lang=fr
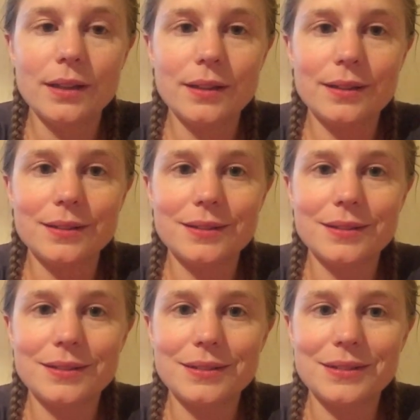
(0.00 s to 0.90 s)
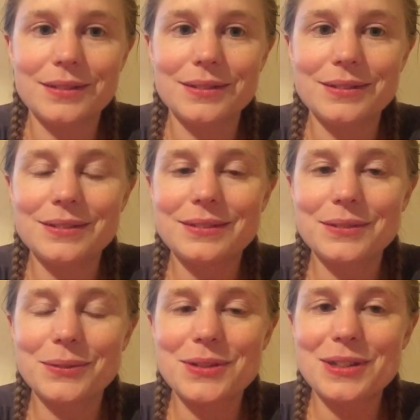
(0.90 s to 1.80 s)
Et euh,
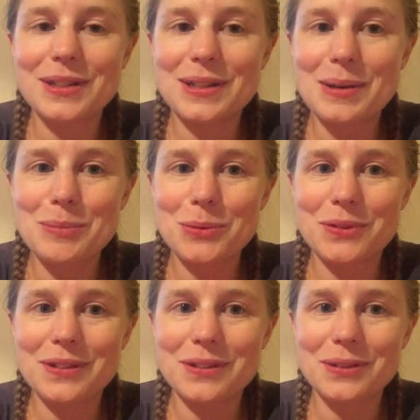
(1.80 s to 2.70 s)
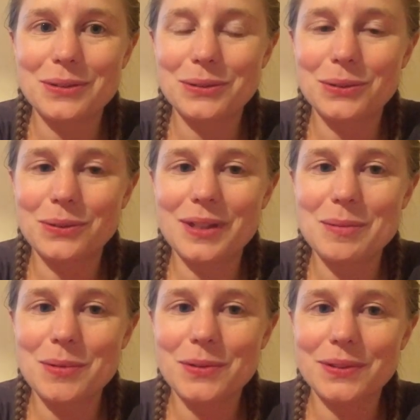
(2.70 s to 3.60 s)
donc j'étais là posée euh,
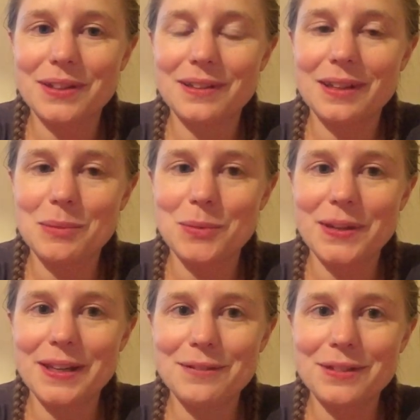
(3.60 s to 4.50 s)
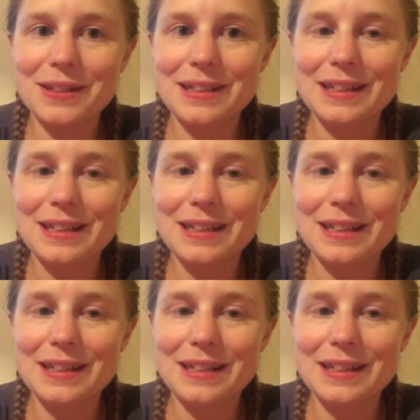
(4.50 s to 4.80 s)
tranquillement en train de lire mon livre.